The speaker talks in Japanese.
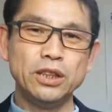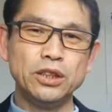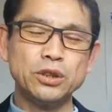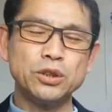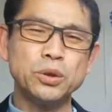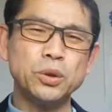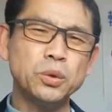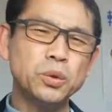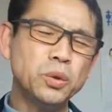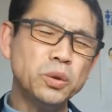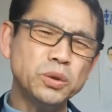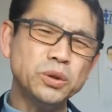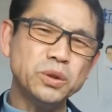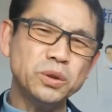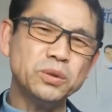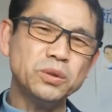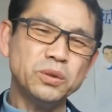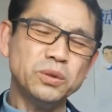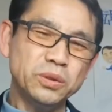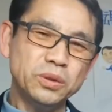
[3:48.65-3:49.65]
そこ
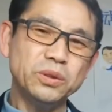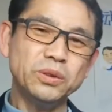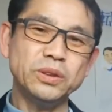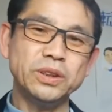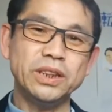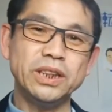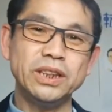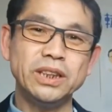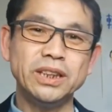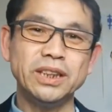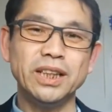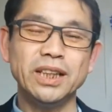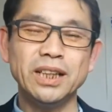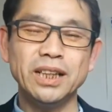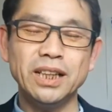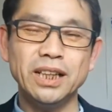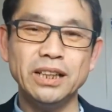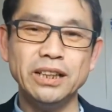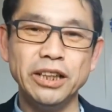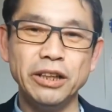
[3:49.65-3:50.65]
そこの人間
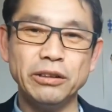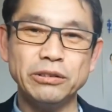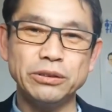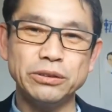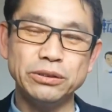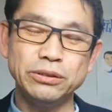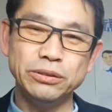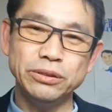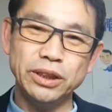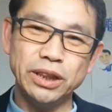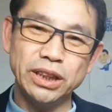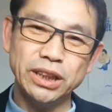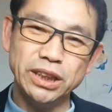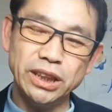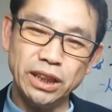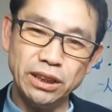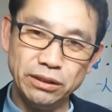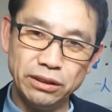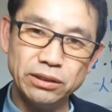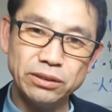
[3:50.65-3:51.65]
関係は作ってき
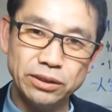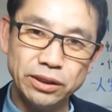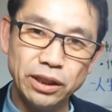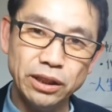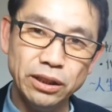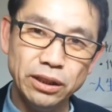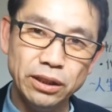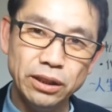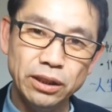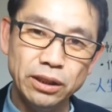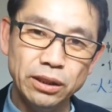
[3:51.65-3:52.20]
たんですね。